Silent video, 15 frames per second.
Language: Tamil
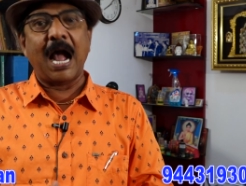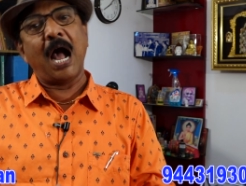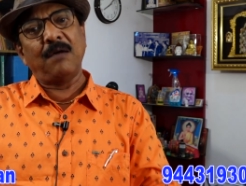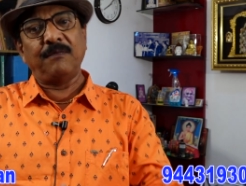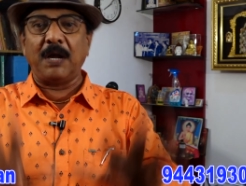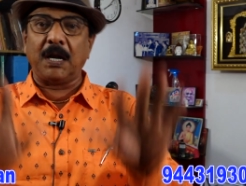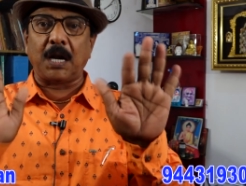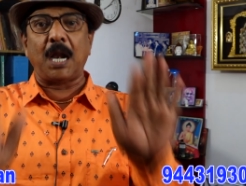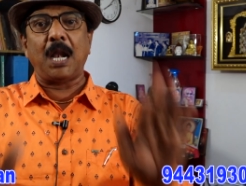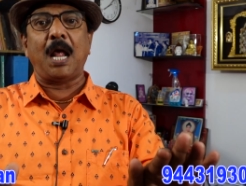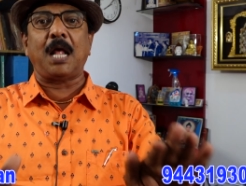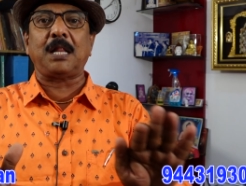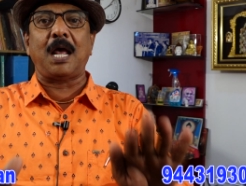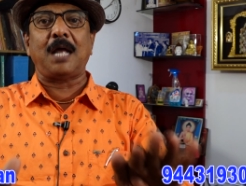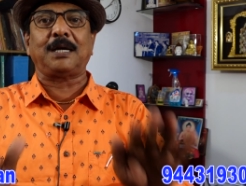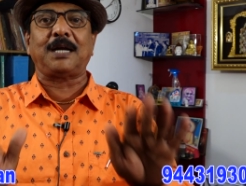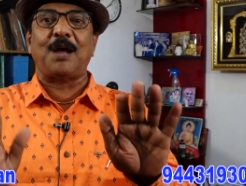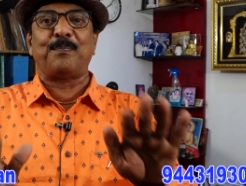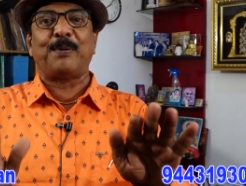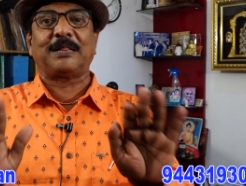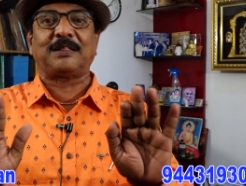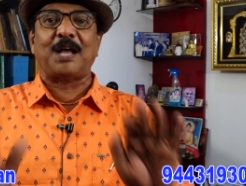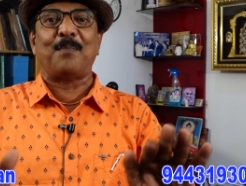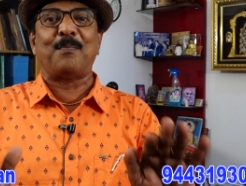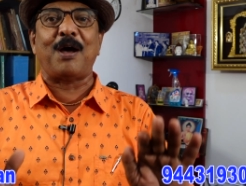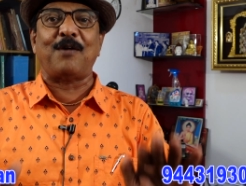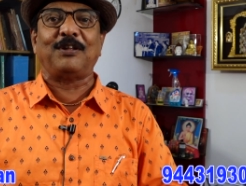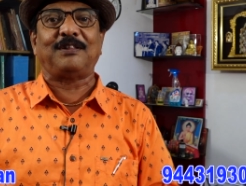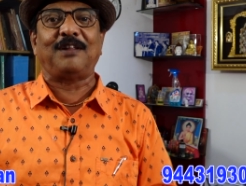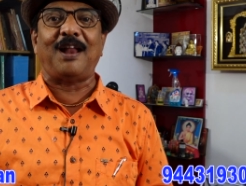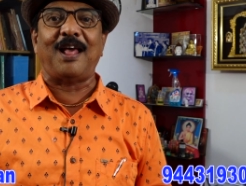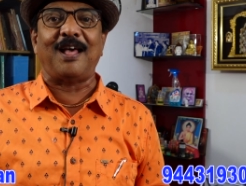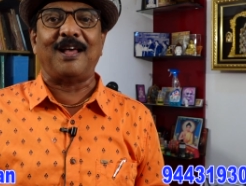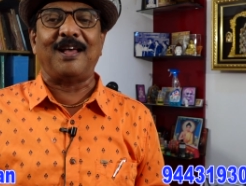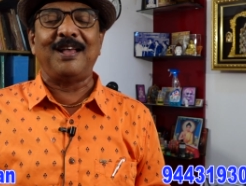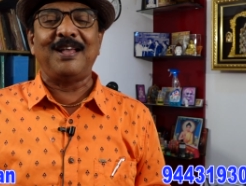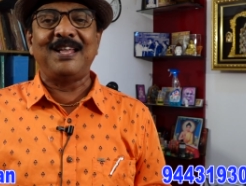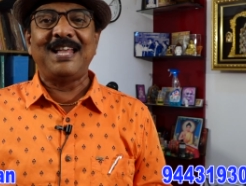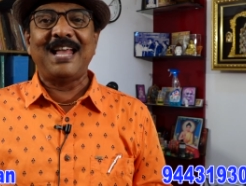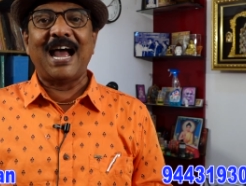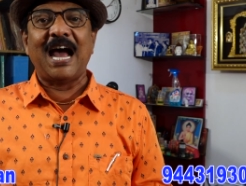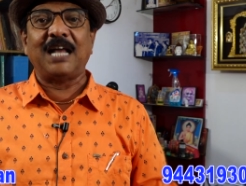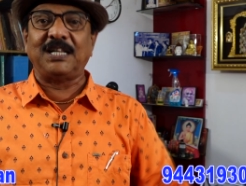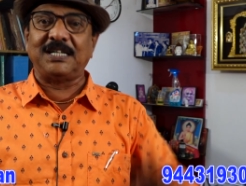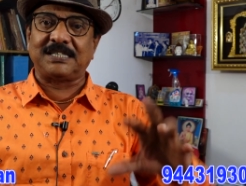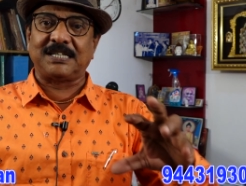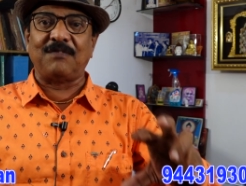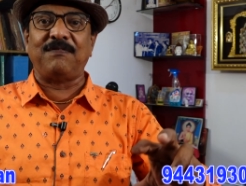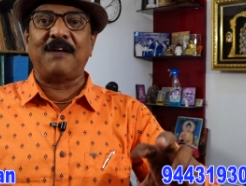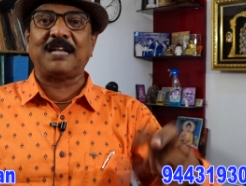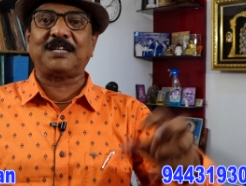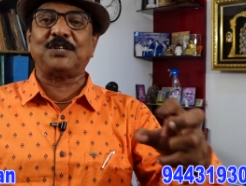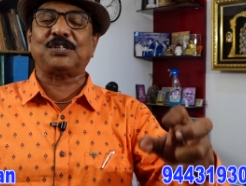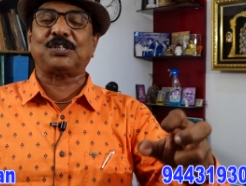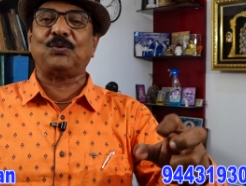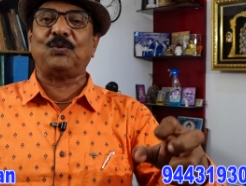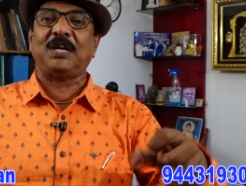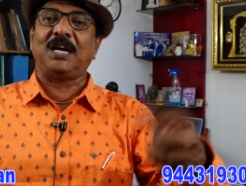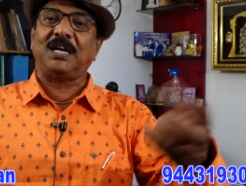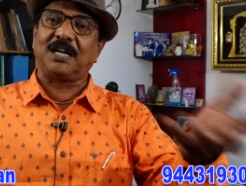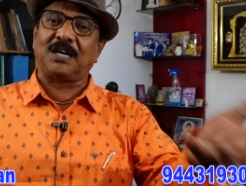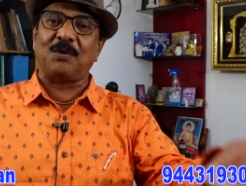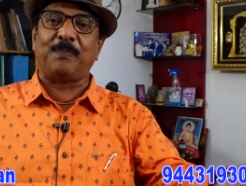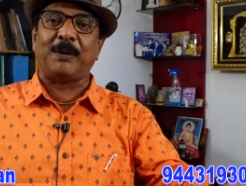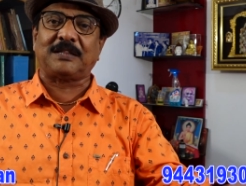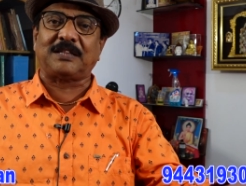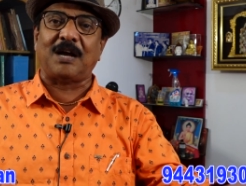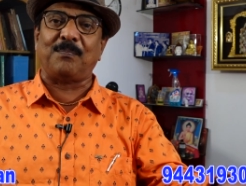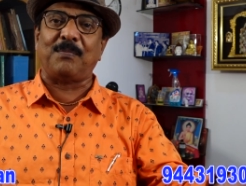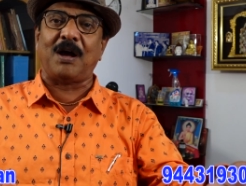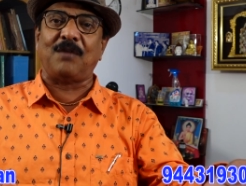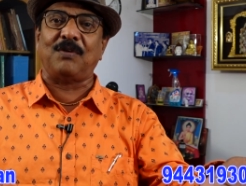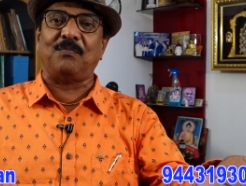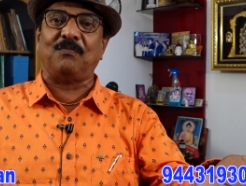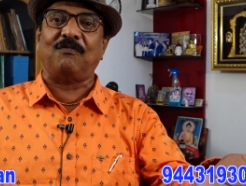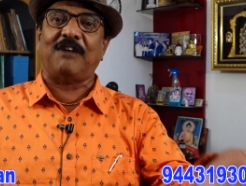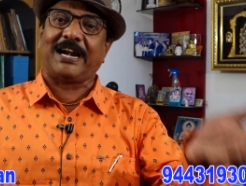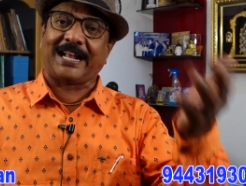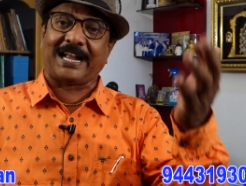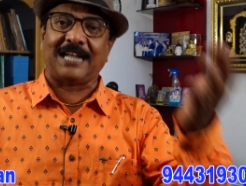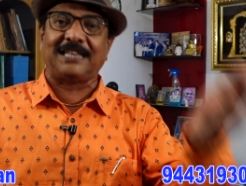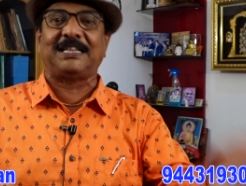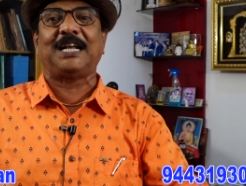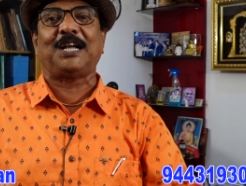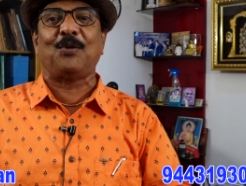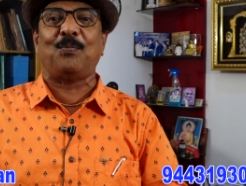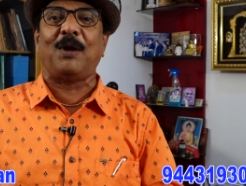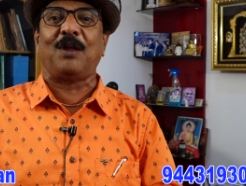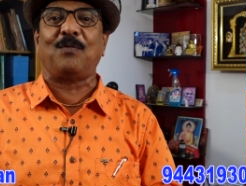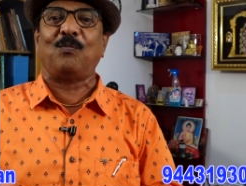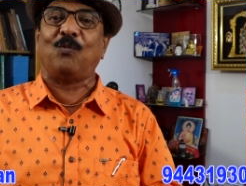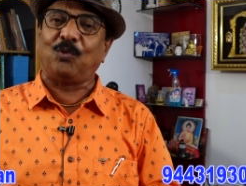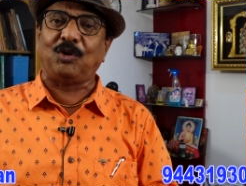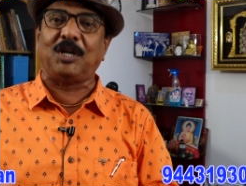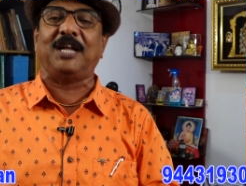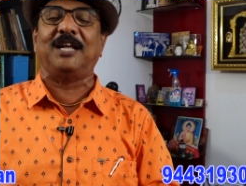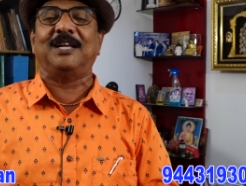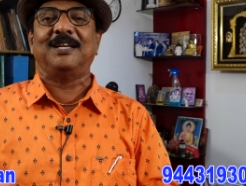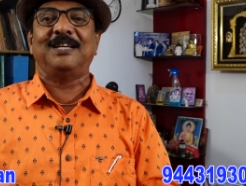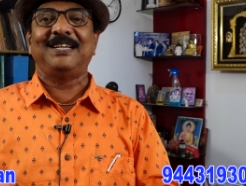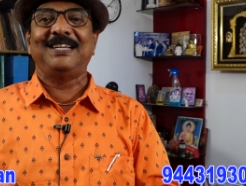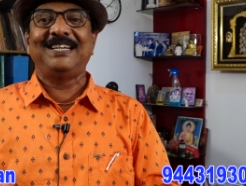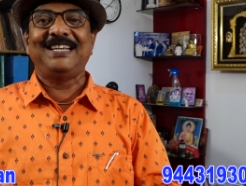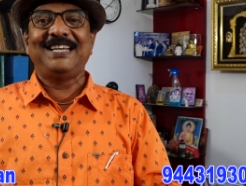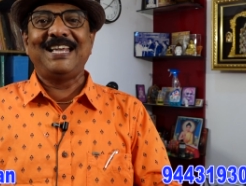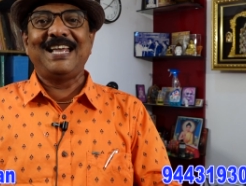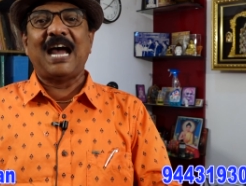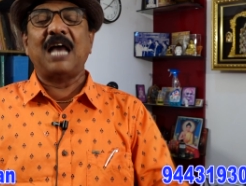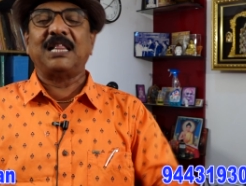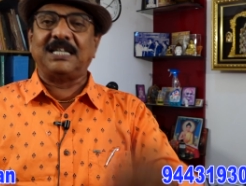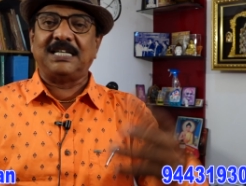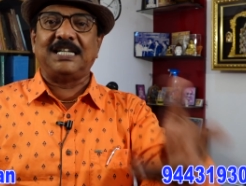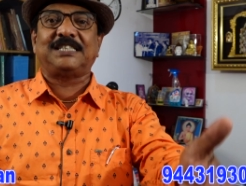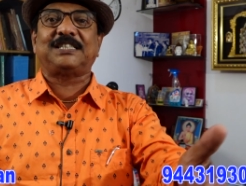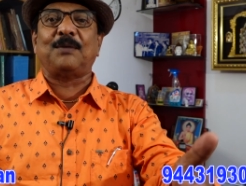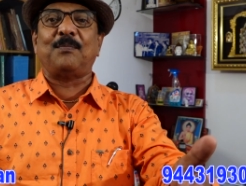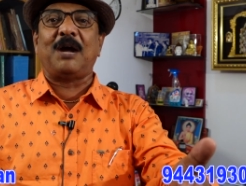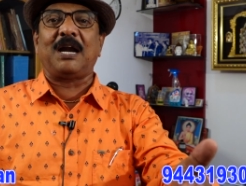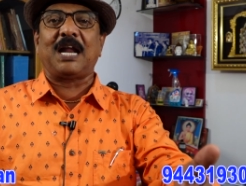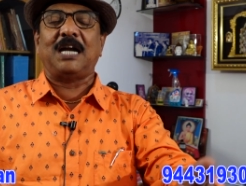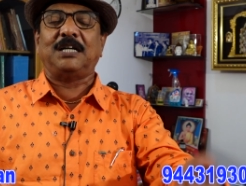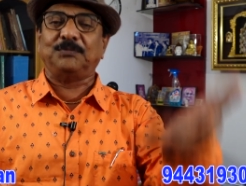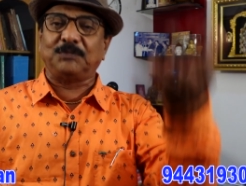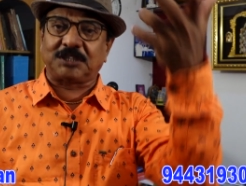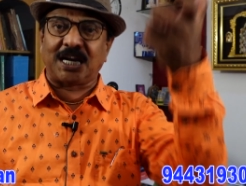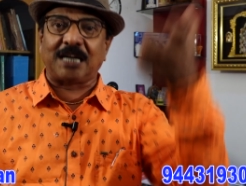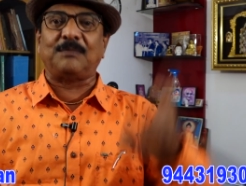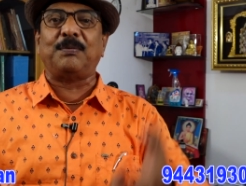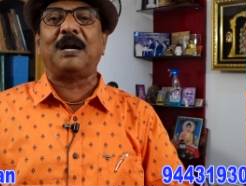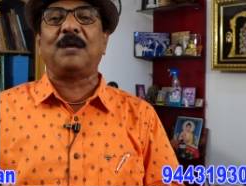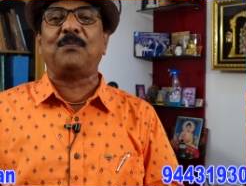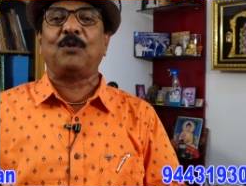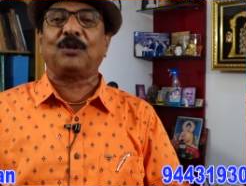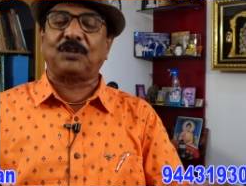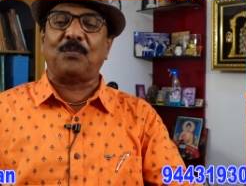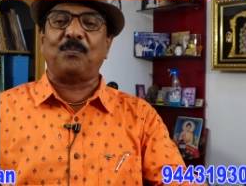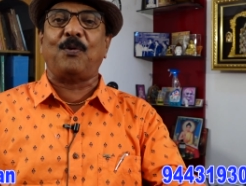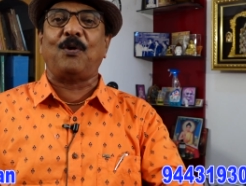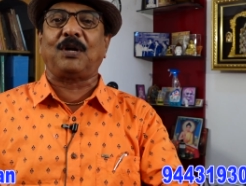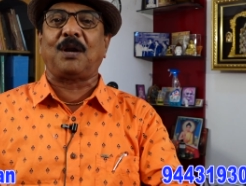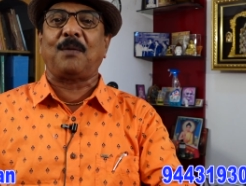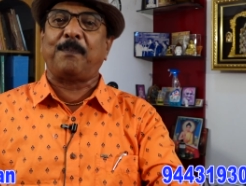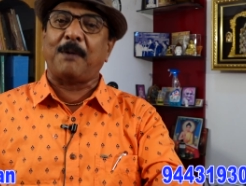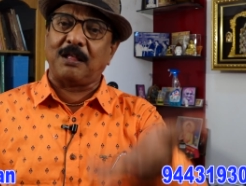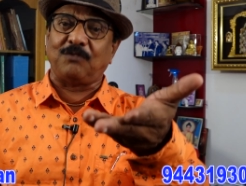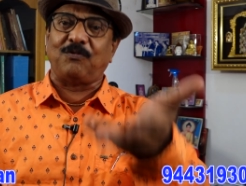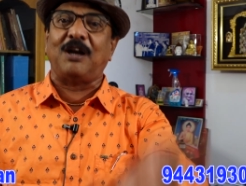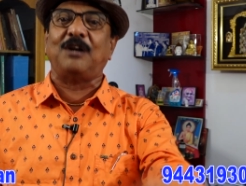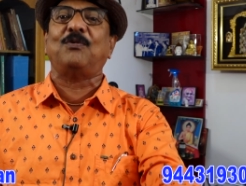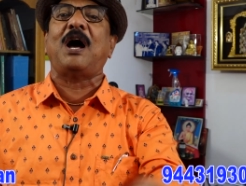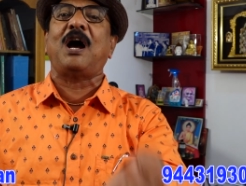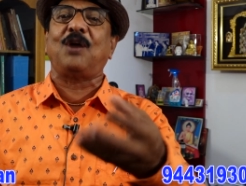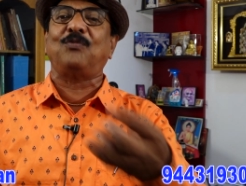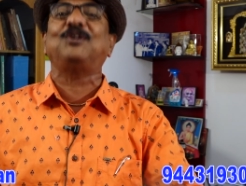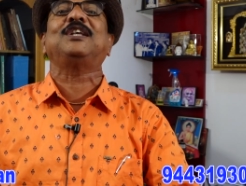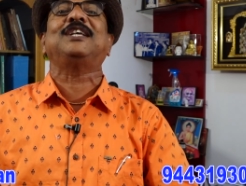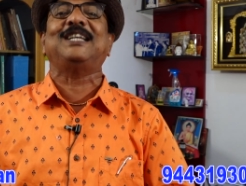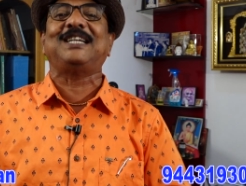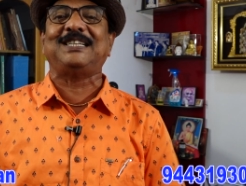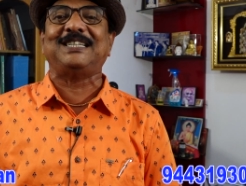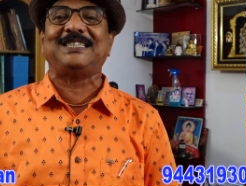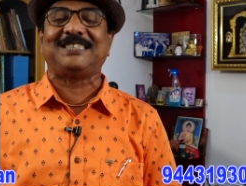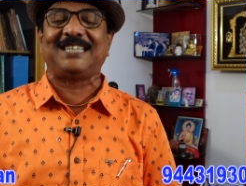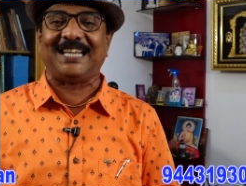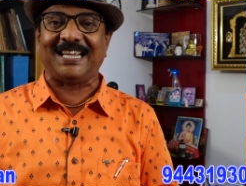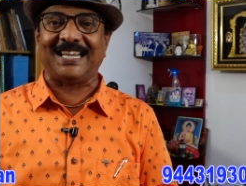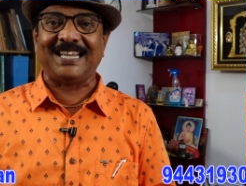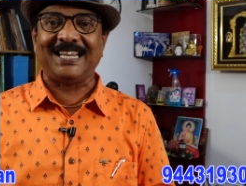அவன் நல்லா தான் இருக்கான் பத்தாம் பாவத்தில் அது செவ்வாய்க்கு சூரியனுக்கு பத்தாம் பாவம் வடக்க திக்கு பலம் உண்டு அது நீச்சமானாலும் சட்பலம் மொத்தம் போடுறப்போ அது வலுவாகவும் இருந்துச்சு